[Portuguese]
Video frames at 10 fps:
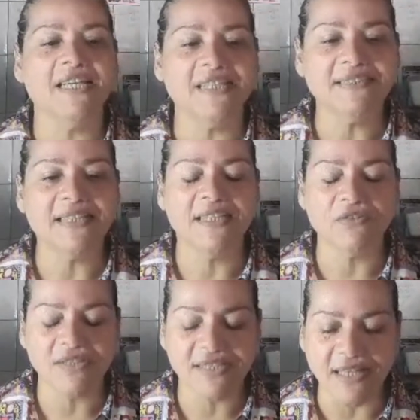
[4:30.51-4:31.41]

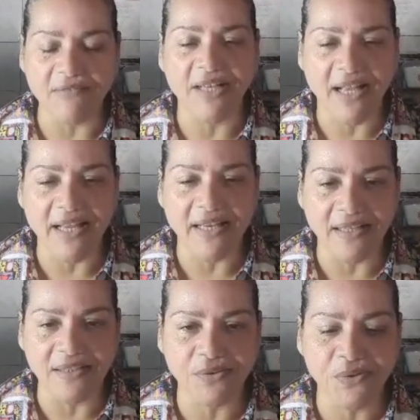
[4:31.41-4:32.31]
entendeu que estava
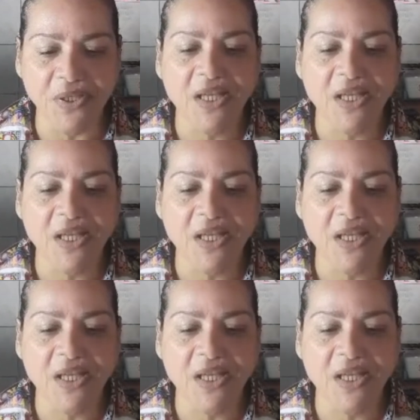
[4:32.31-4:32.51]
carregando